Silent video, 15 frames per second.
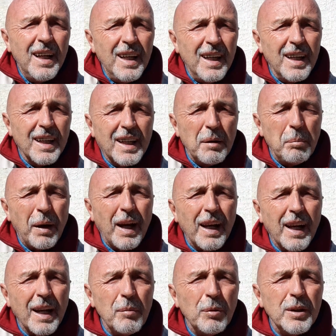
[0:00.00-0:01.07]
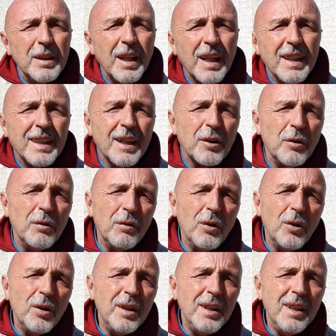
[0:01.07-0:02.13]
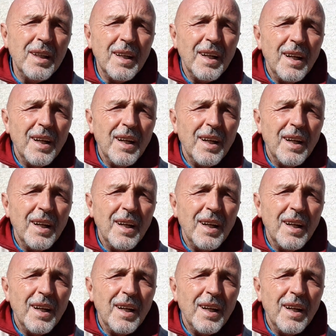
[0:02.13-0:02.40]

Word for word: e che parleremo in diretta con voi